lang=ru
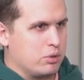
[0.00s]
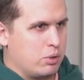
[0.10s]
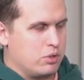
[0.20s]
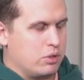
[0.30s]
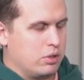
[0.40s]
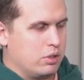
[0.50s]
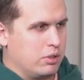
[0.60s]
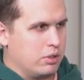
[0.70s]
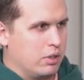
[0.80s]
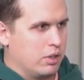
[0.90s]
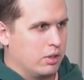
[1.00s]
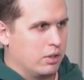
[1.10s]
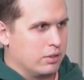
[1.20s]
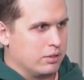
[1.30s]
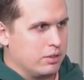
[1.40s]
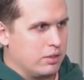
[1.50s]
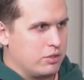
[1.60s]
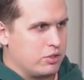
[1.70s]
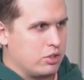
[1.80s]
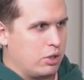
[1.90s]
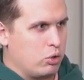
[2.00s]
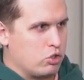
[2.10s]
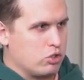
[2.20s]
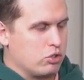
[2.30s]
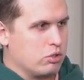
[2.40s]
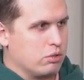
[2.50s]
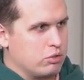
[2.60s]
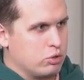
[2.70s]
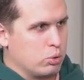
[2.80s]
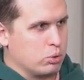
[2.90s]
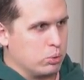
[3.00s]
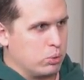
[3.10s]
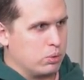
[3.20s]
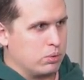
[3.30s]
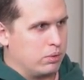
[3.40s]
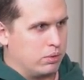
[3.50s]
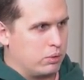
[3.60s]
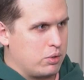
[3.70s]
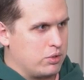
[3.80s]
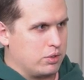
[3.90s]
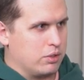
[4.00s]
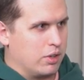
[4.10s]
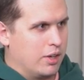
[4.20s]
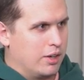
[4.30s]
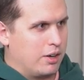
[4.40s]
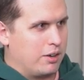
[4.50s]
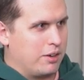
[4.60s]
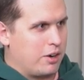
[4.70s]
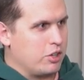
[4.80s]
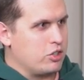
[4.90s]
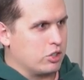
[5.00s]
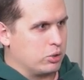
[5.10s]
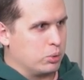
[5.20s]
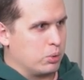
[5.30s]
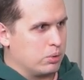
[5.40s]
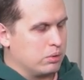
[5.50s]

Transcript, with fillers: То есть ты э, а, создаешь структуру, то есть э, архитектуру.